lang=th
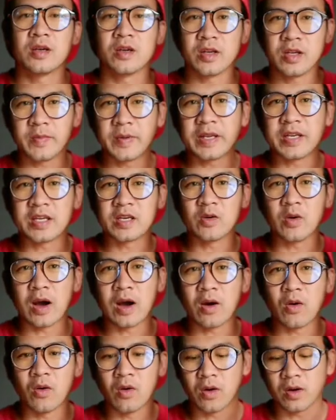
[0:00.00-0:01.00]
นี่เป็น
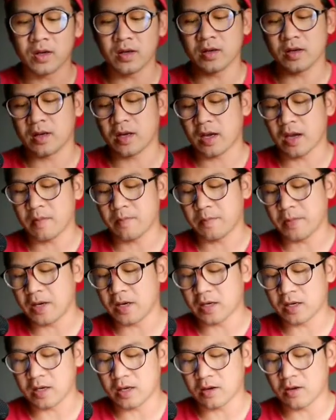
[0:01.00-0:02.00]
QR code นะครับ
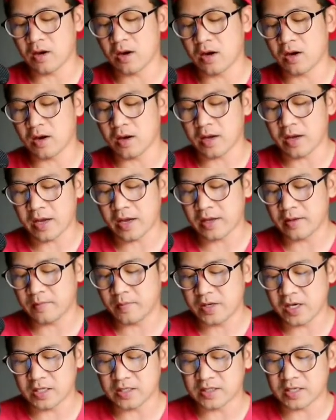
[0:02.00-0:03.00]
เปิดแล้วก็ให้
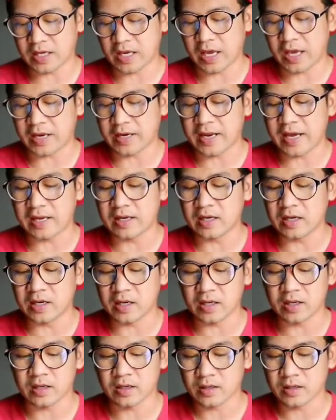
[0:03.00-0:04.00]
เพื่อนสแกนได้เลย